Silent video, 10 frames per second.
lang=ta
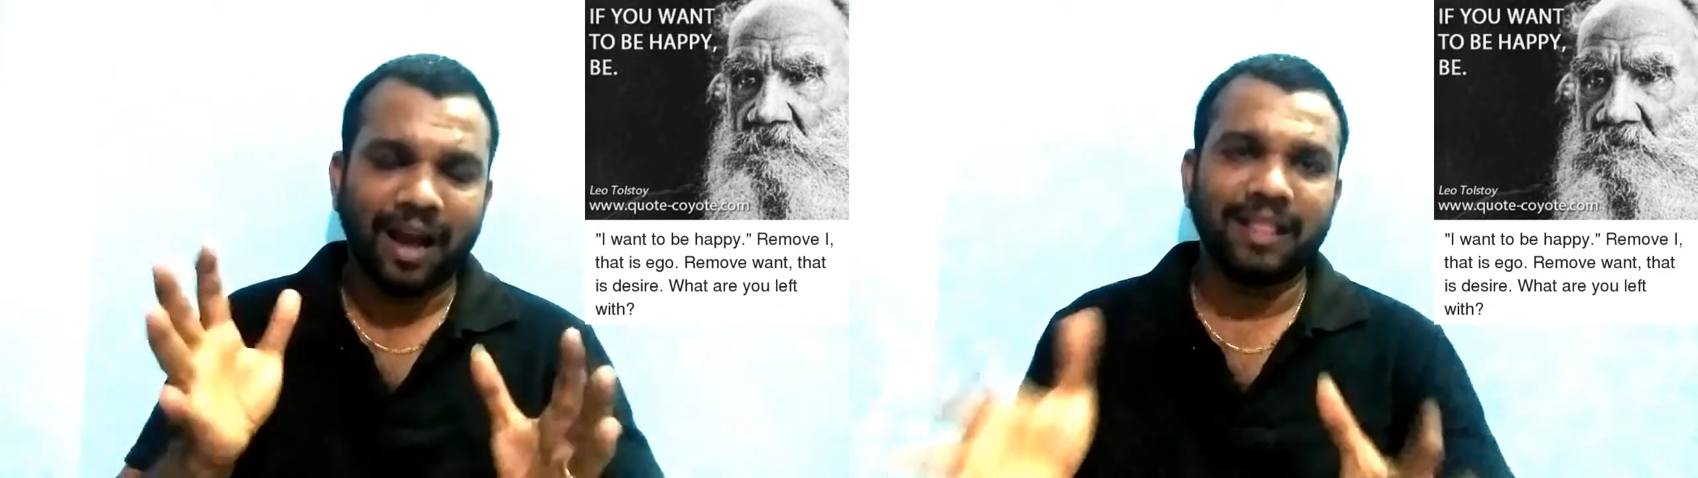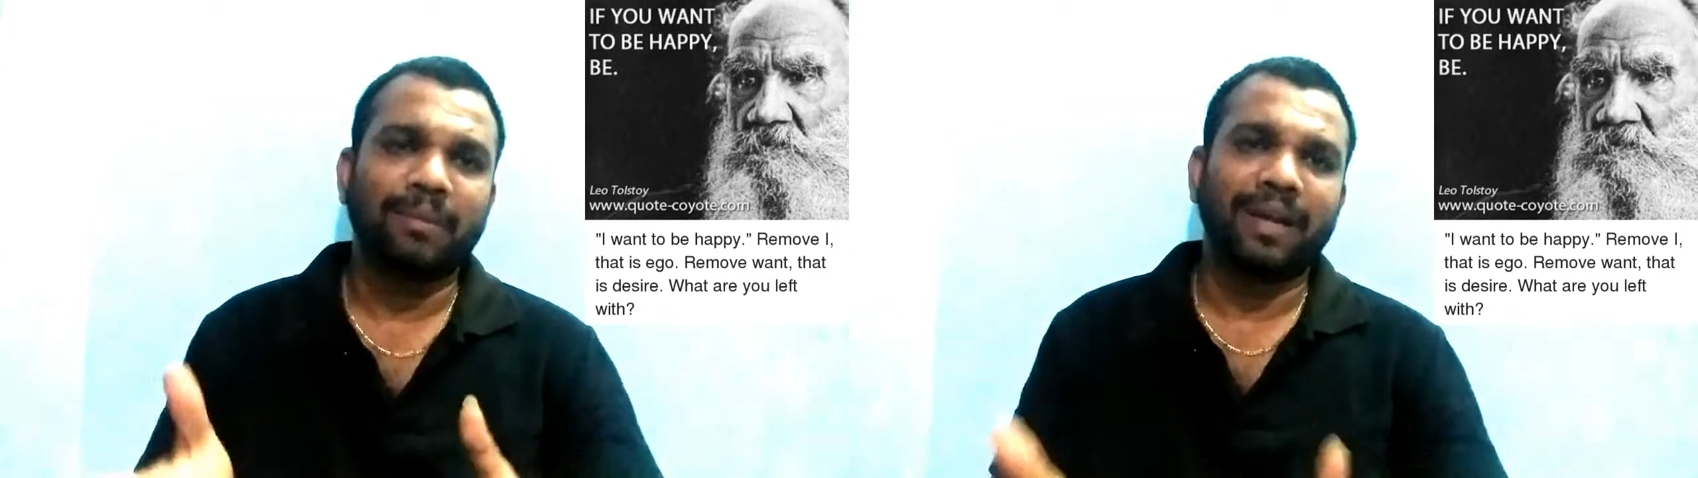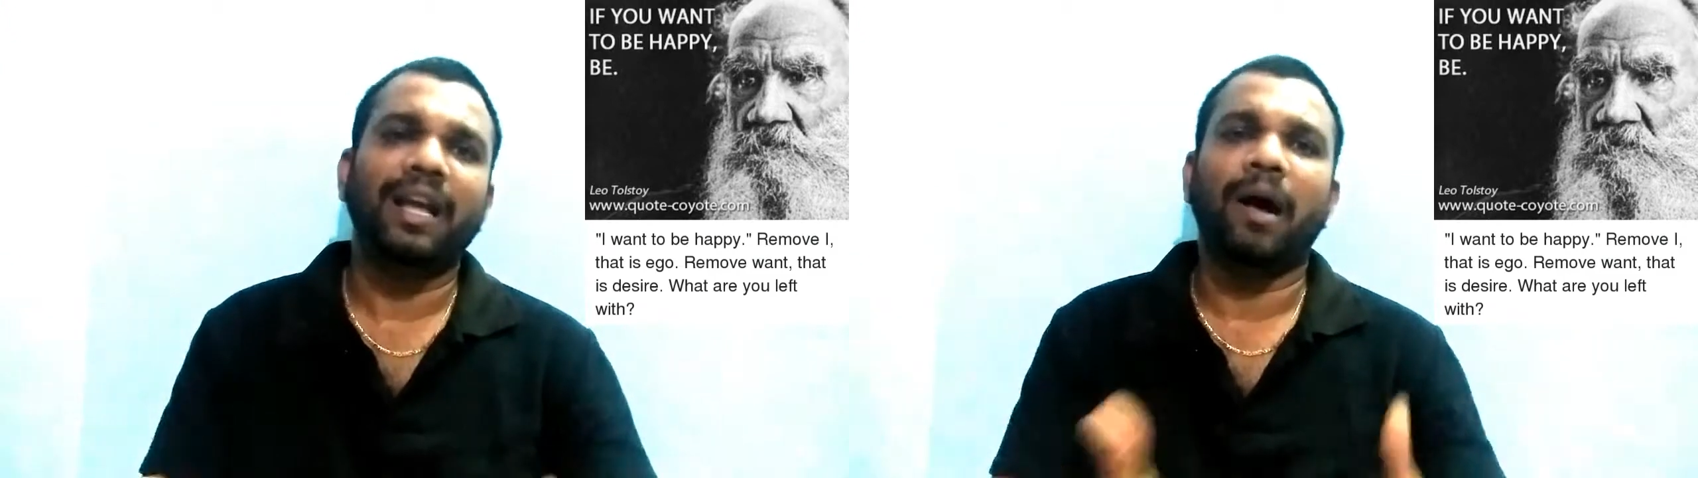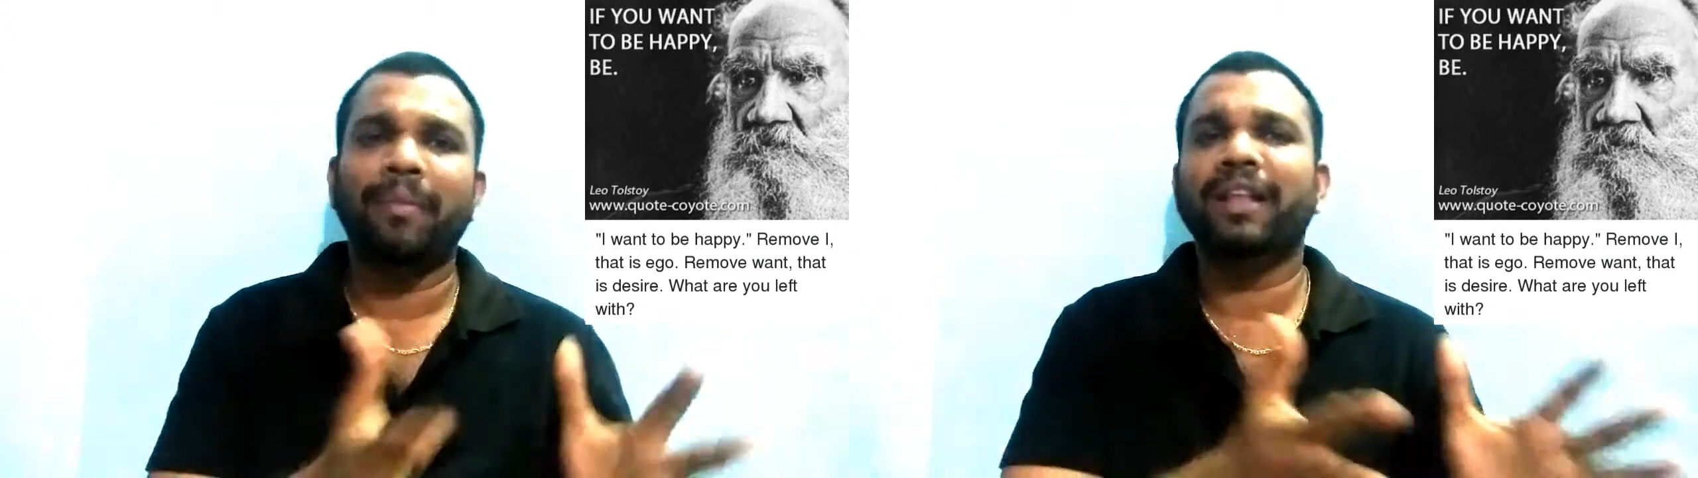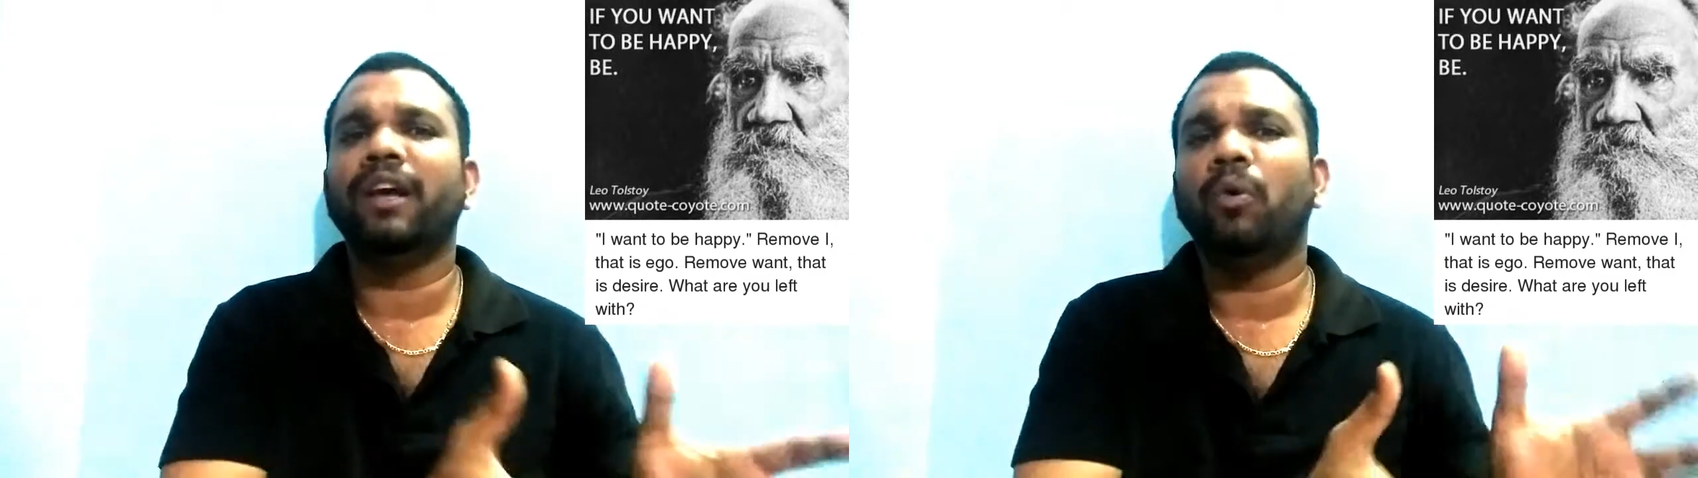அந்த மாதிரி
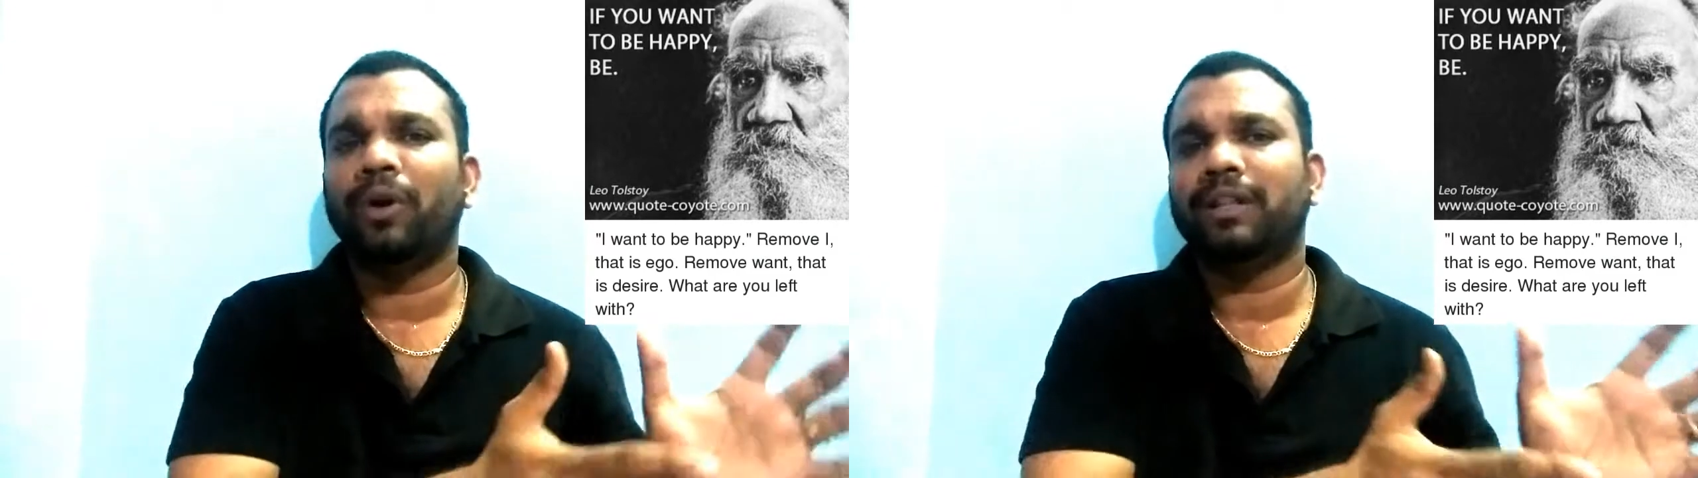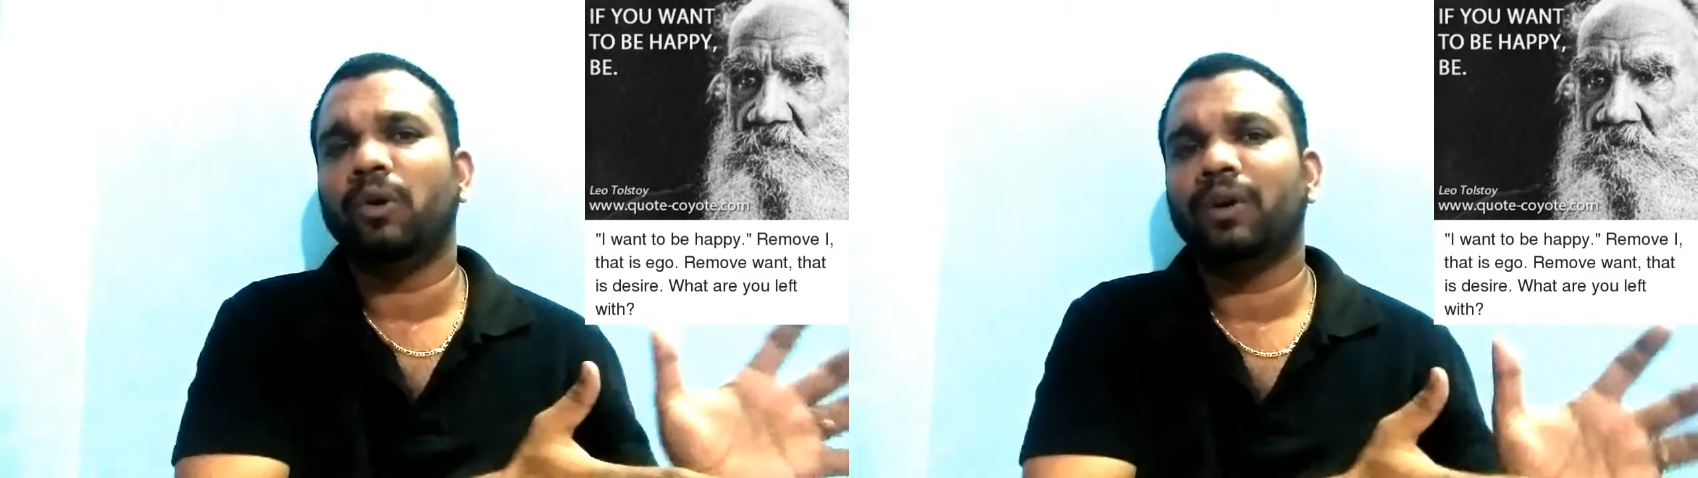அமைதியாக ஒரு இடத்துல